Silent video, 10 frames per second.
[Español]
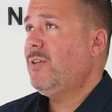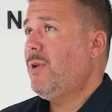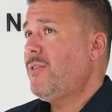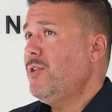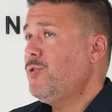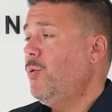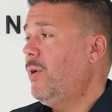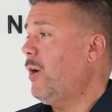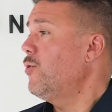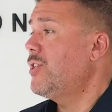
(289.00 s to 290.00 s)
facturación es
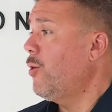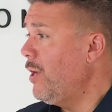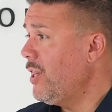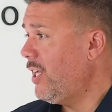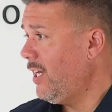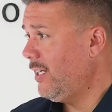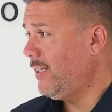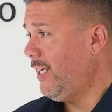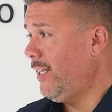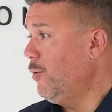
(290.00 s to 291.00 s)
una consecuencia
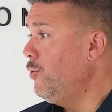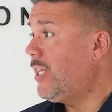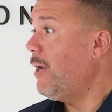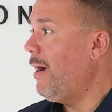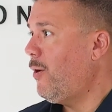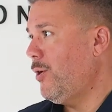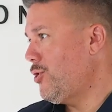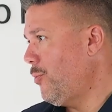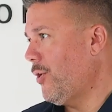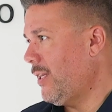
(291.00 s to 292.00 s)
de, un trabajo
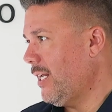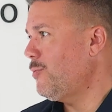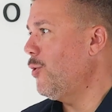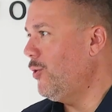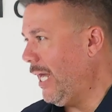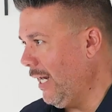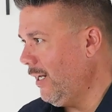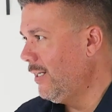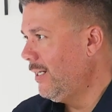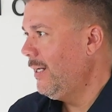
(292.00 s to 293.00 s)
hecho por detrás
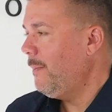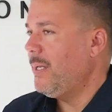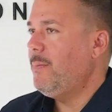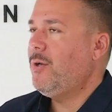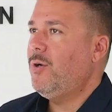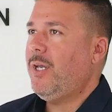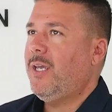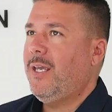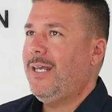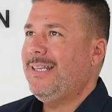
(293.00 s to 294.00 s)
brutal. Primero,
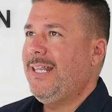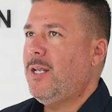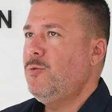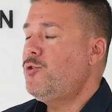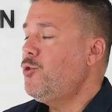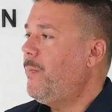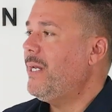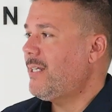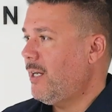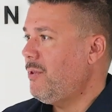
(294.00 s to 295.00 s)
eh, de dar un
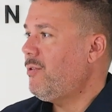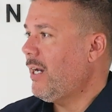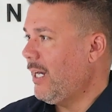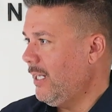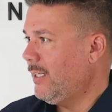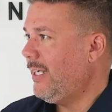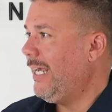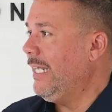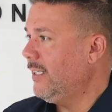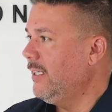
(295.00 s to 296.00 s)
súper servicio al
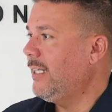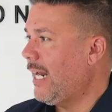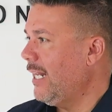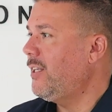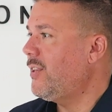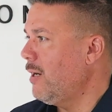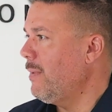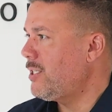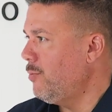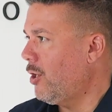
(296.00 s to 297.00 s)
cliente e intentar garantizar el
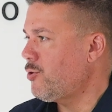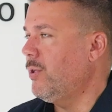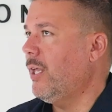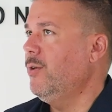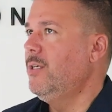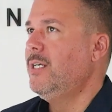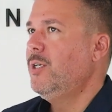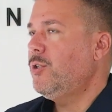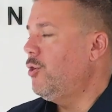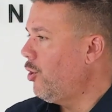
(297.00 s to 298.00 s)
máximo resultado.
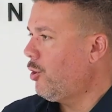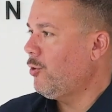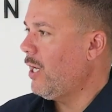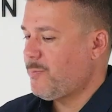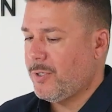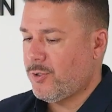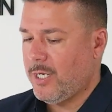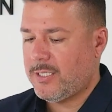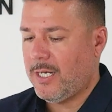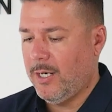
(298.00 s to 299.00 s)
Yo creo que todas las
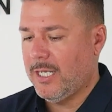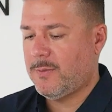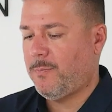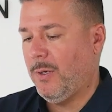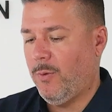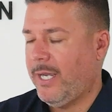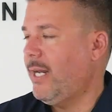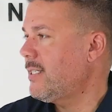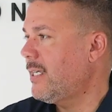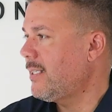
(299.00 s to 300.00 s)
personas, las
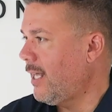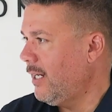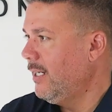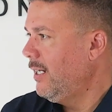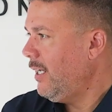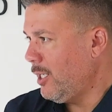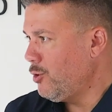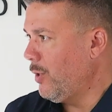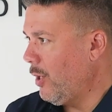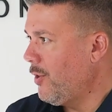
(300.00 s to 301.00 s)
peluqueras que están
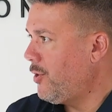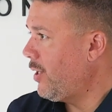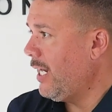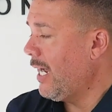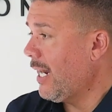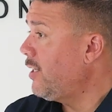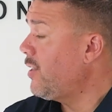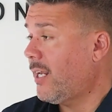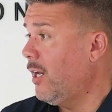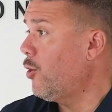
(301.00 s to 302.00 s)
en su negocio, quieren
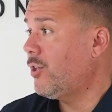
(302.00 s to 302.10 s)
garantizar que el